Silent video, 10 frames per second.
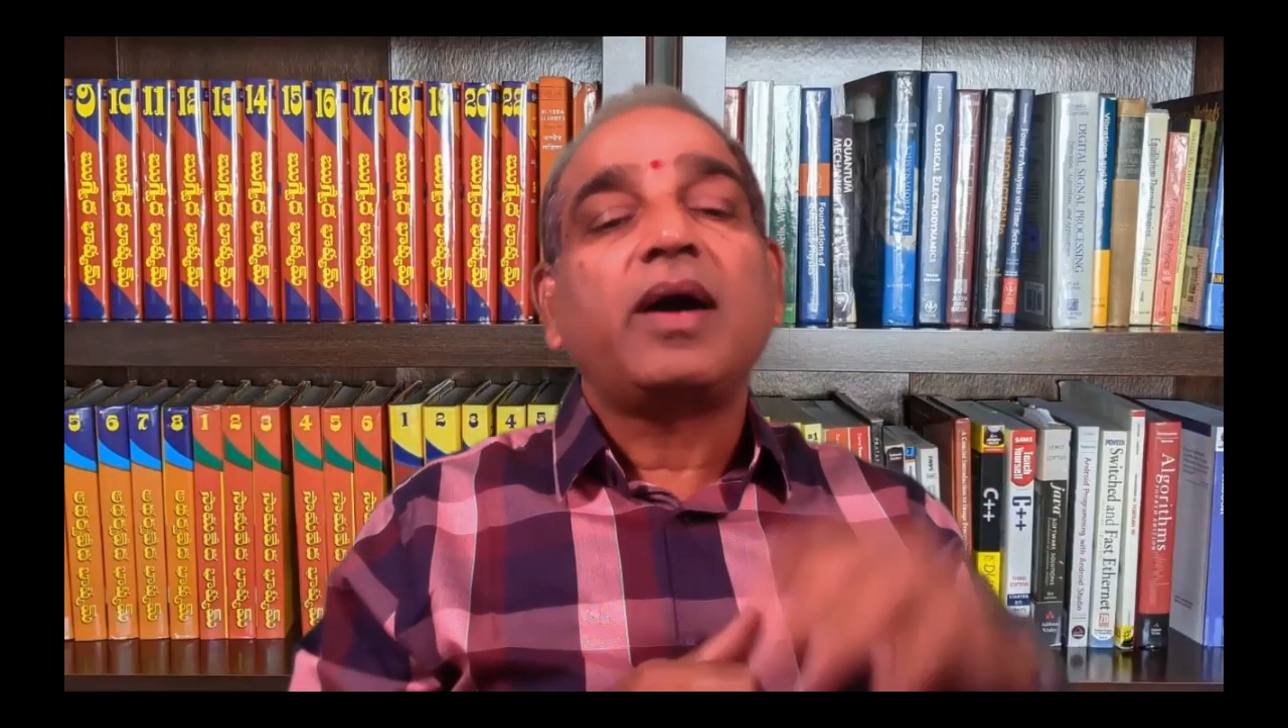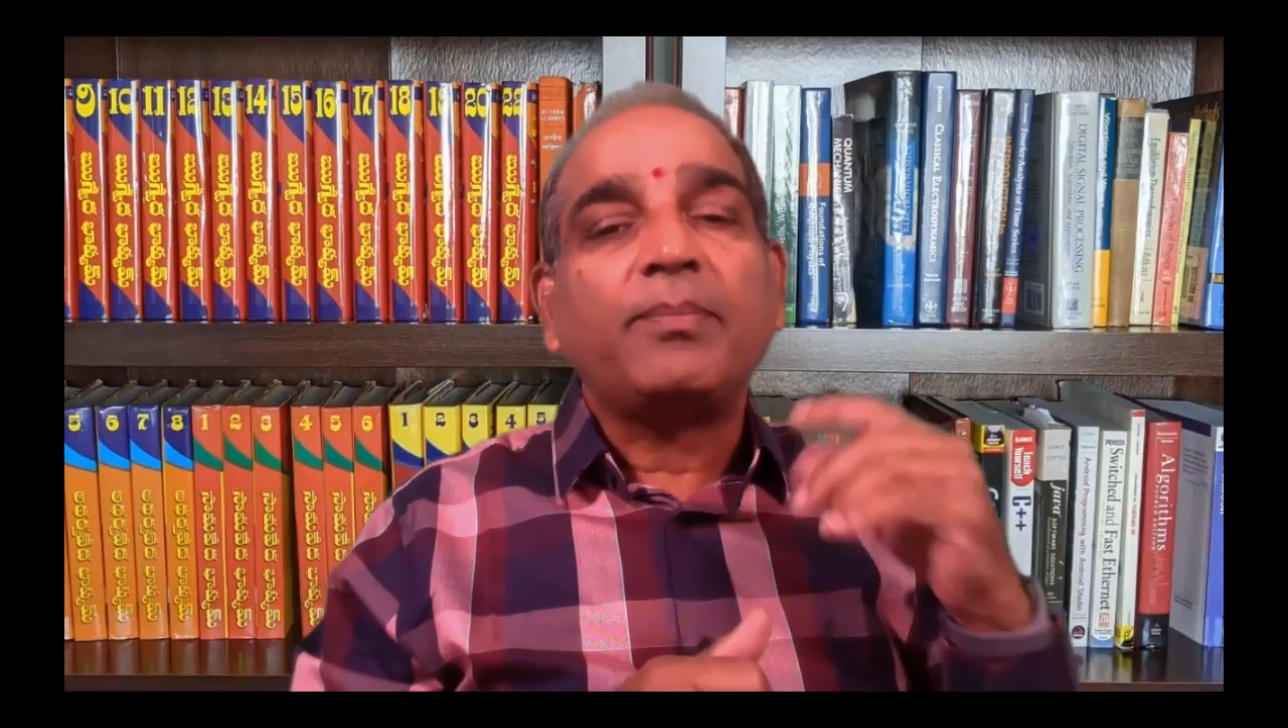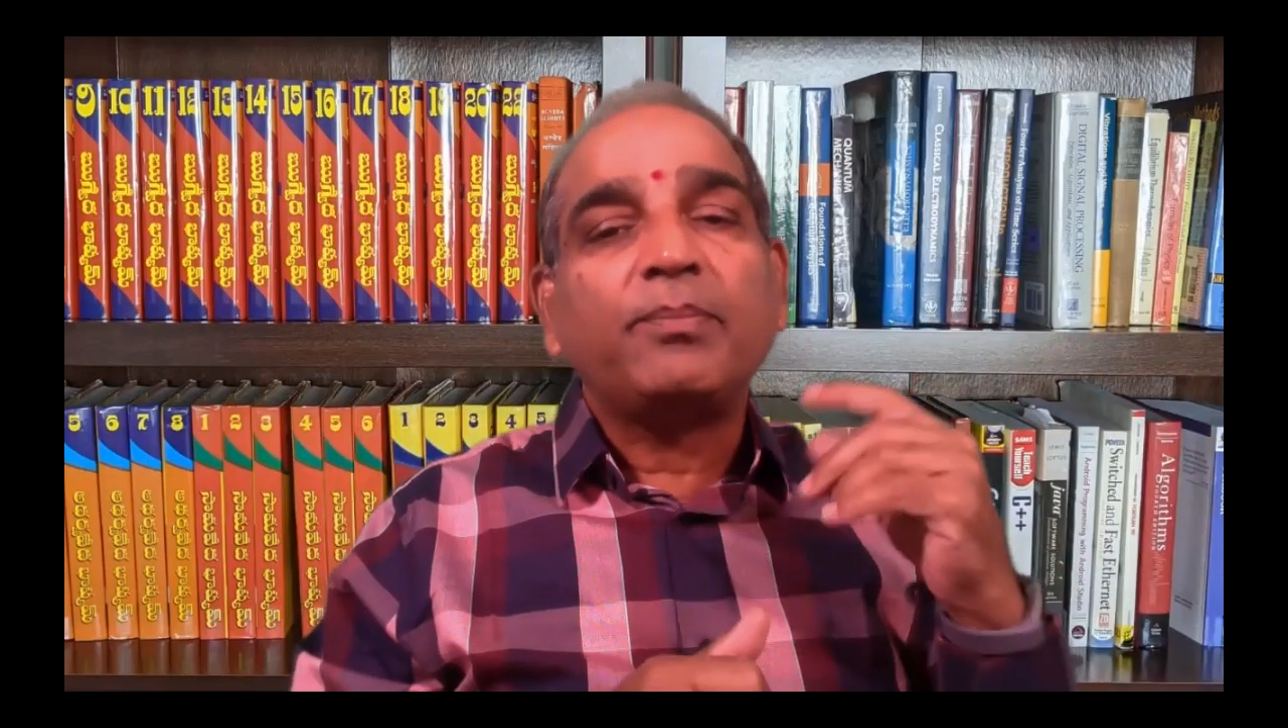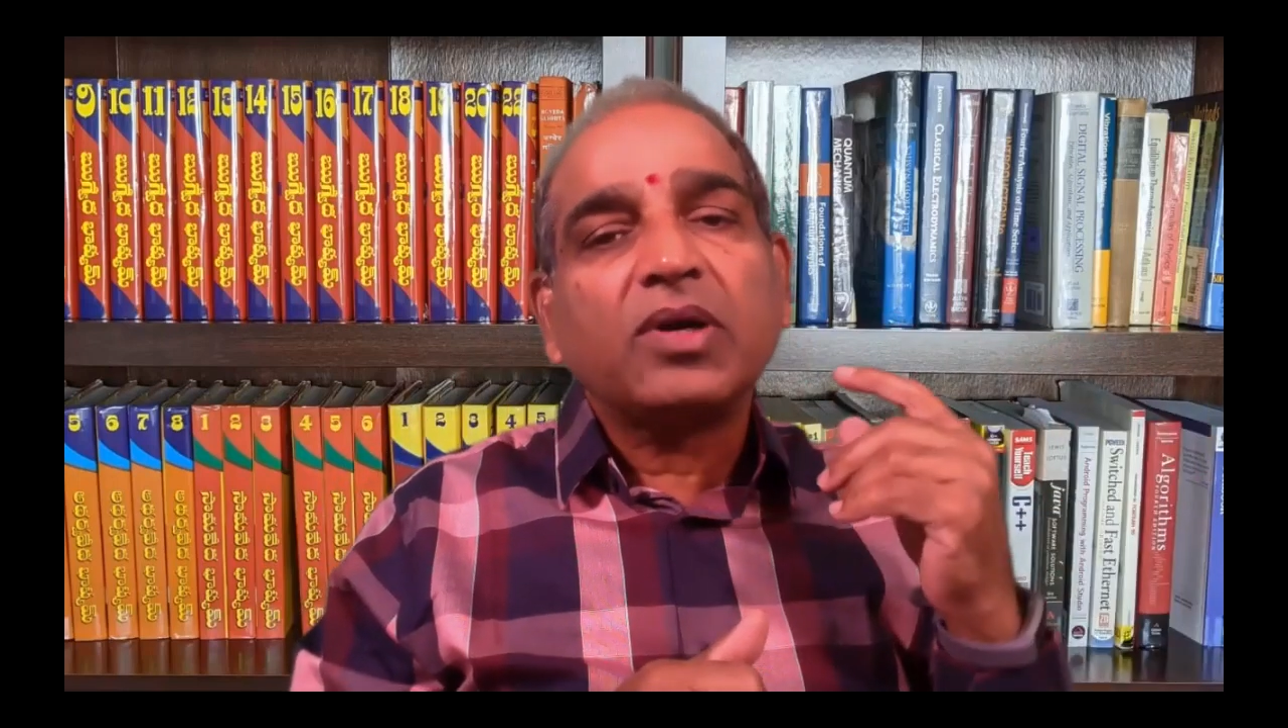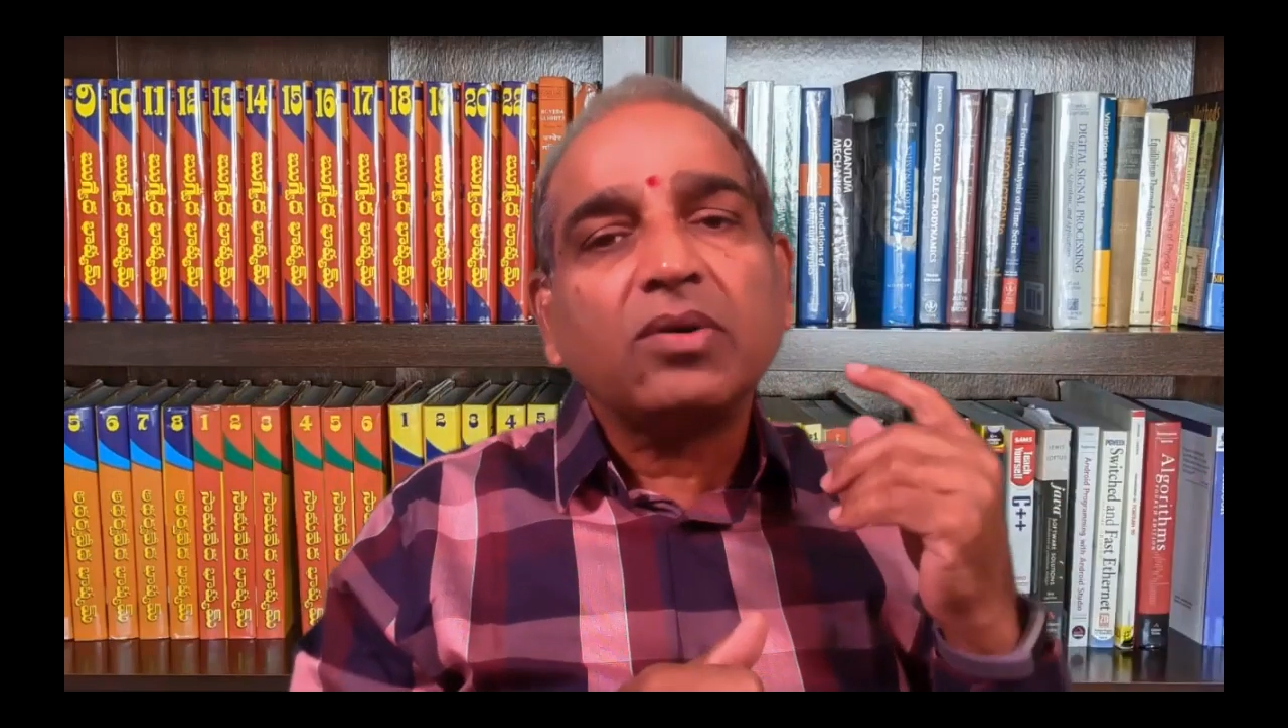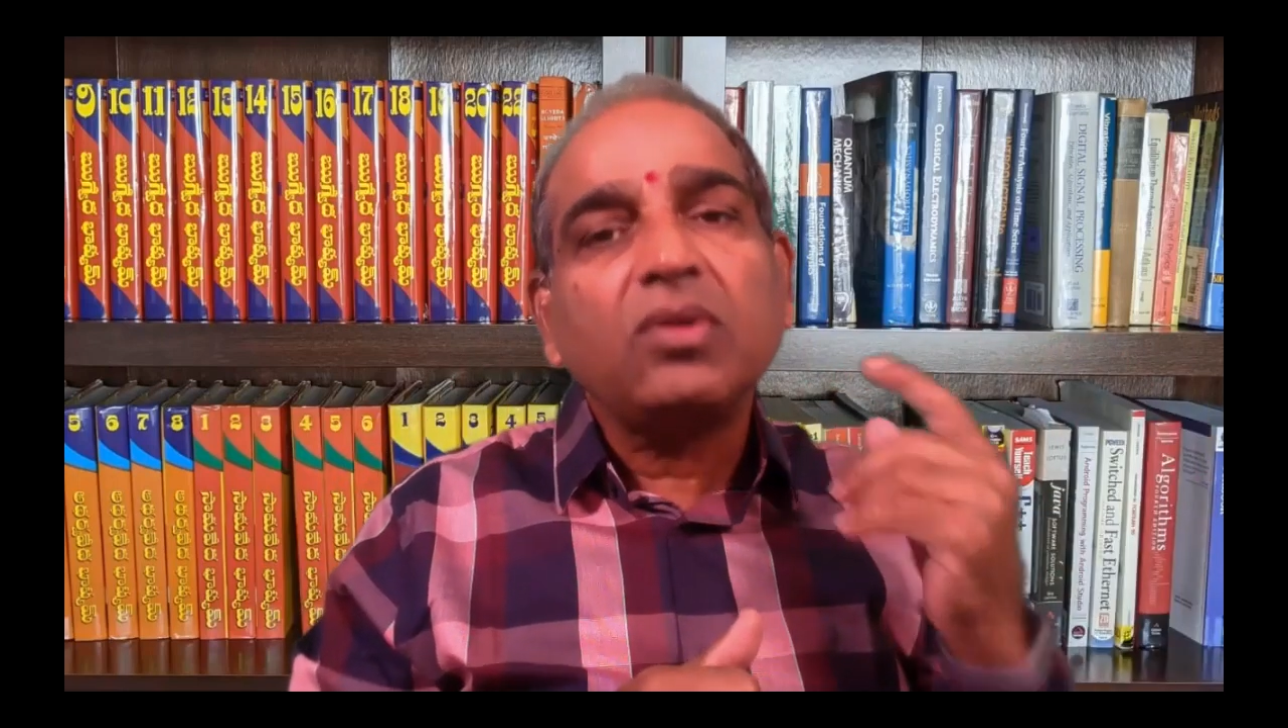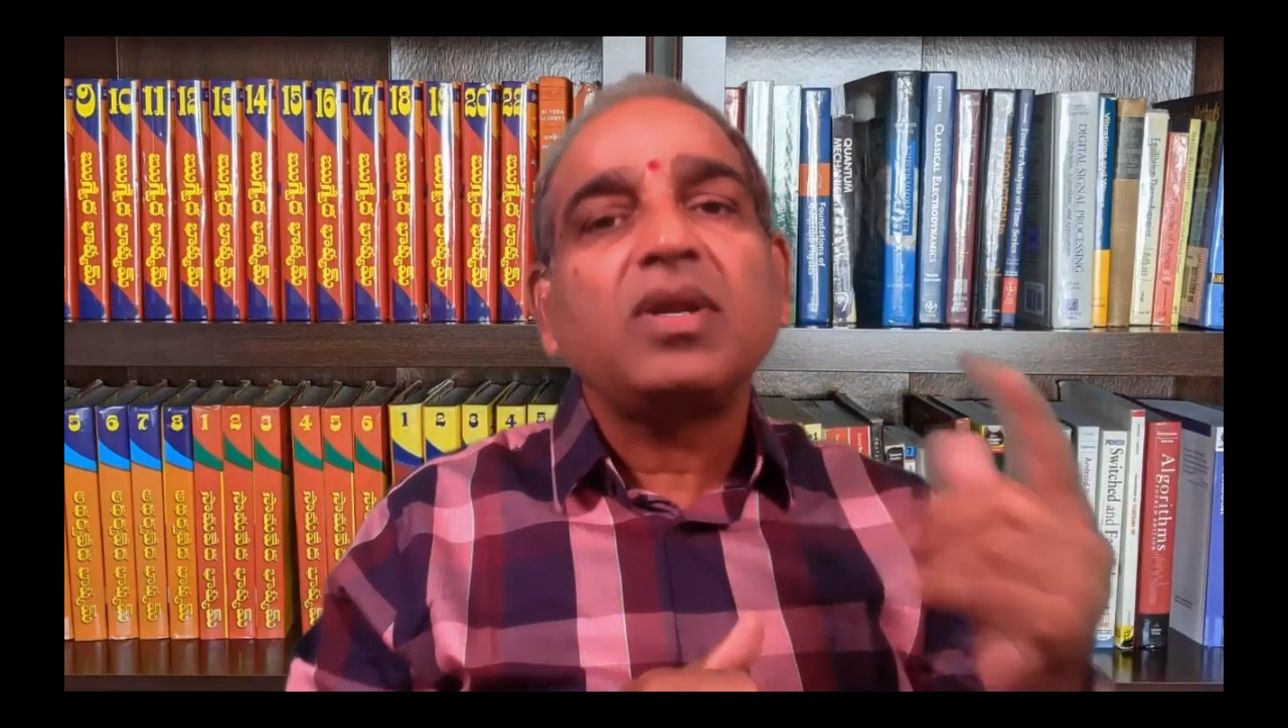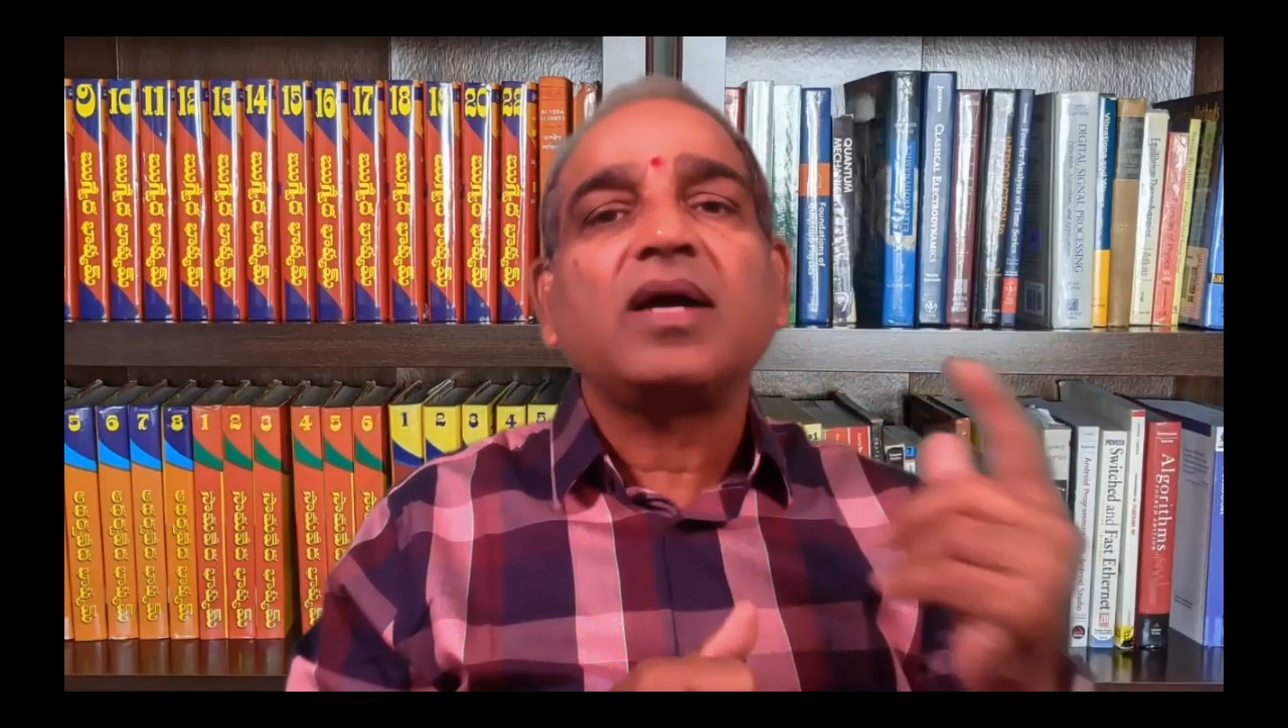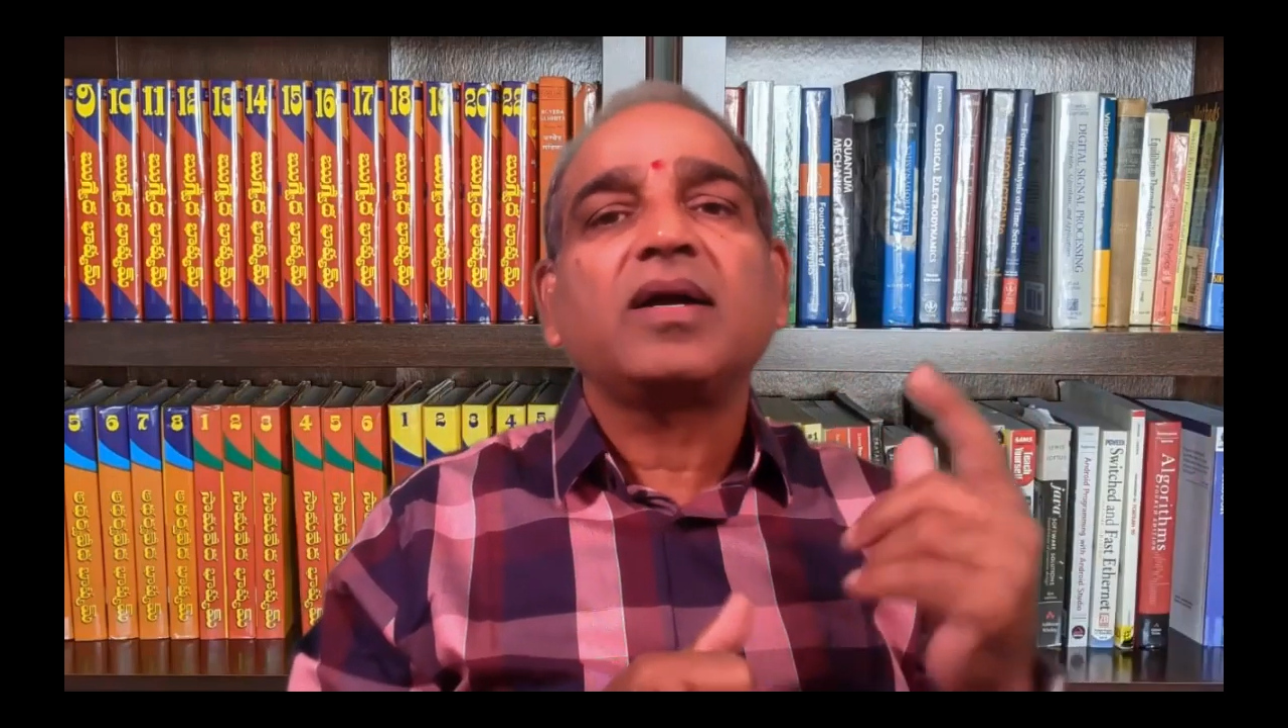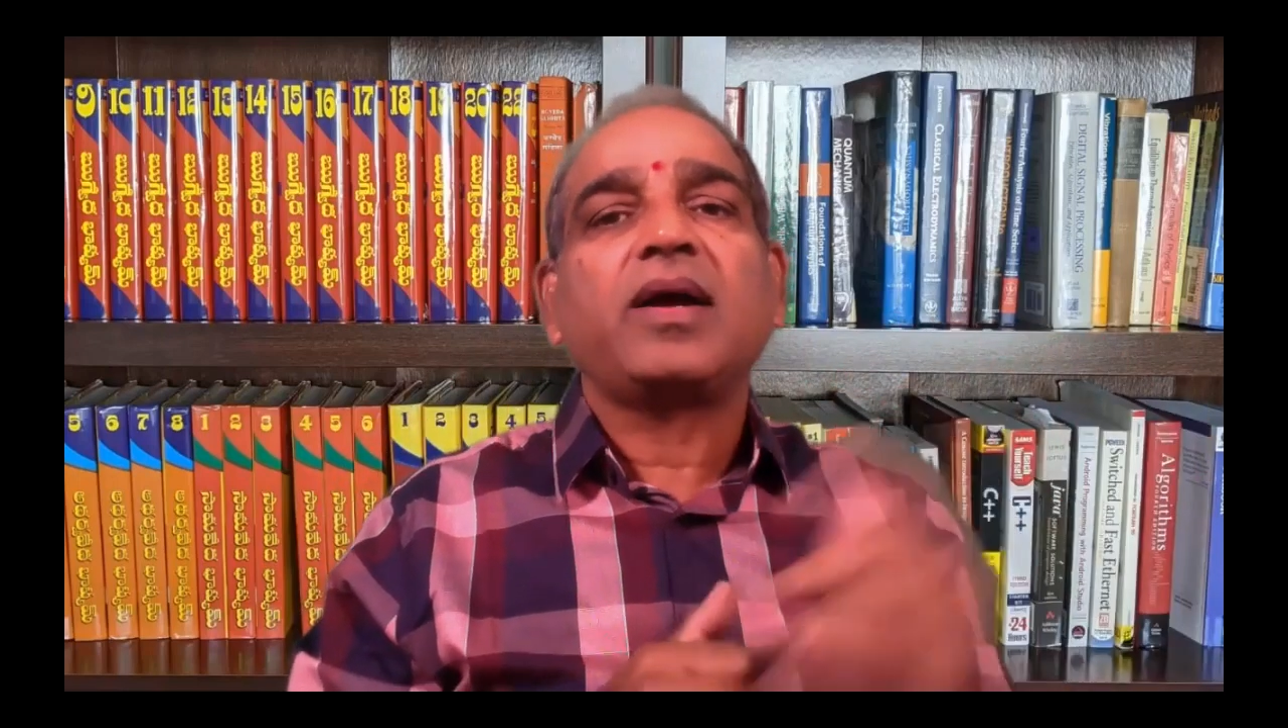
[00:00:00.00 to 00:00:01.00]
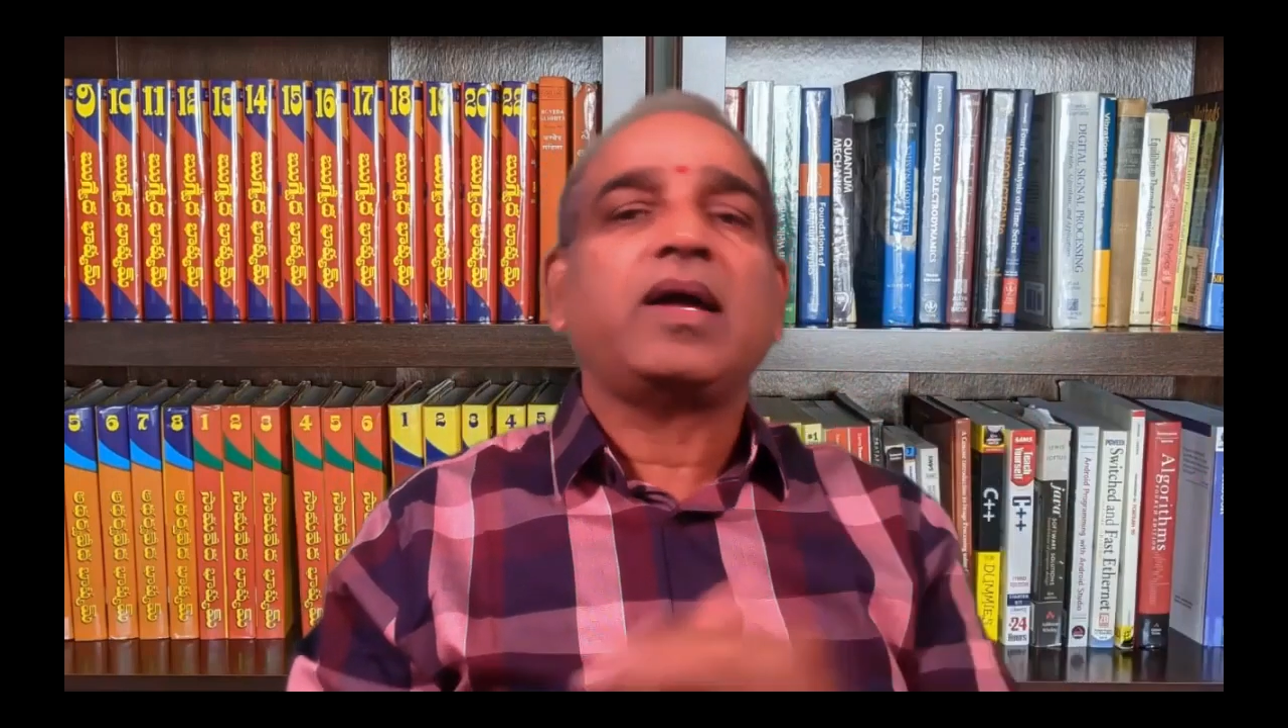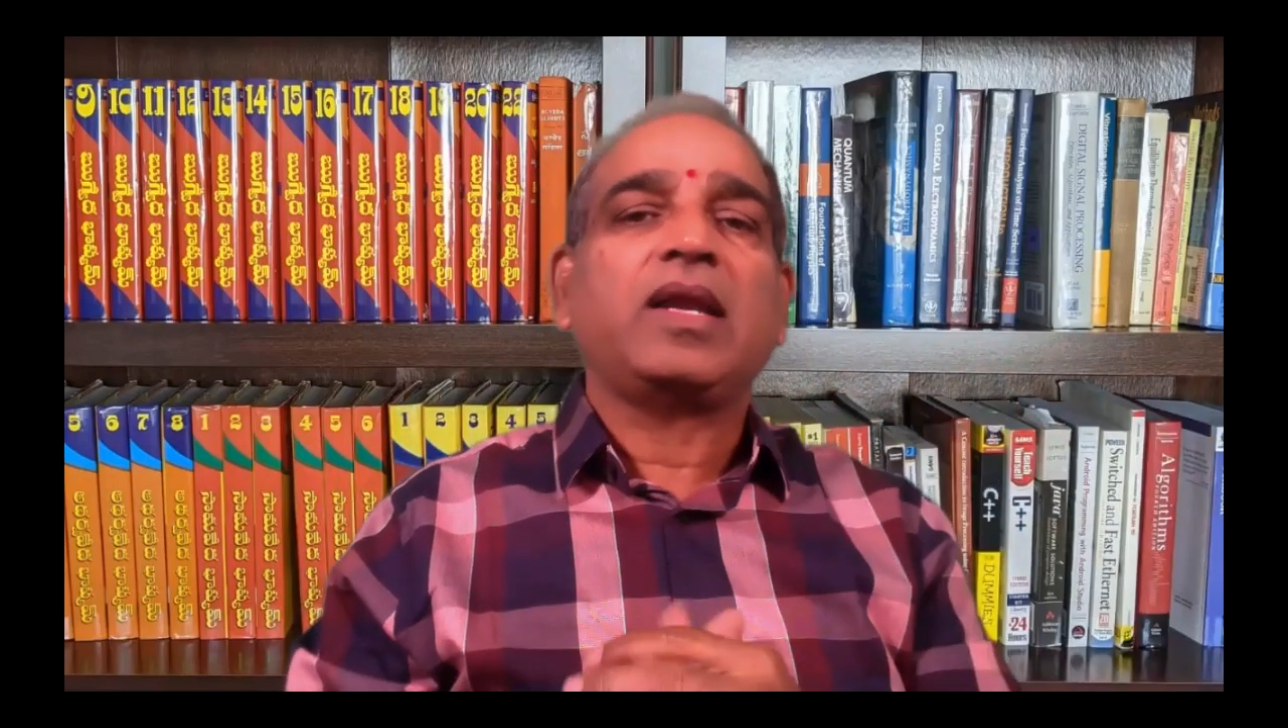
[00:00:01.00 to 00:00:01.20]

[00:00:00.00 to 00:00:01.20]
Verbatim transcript: అప్పట్లో లంక